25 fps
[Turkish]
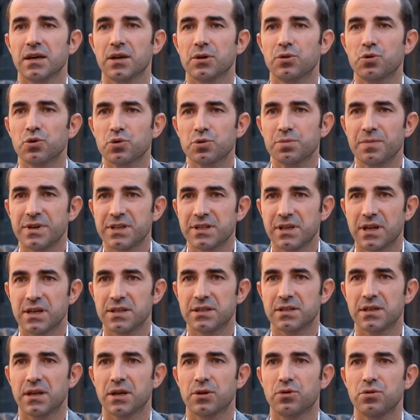Kürt
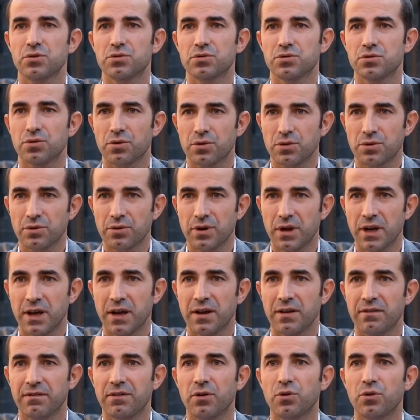meselesine, Kürt sorununa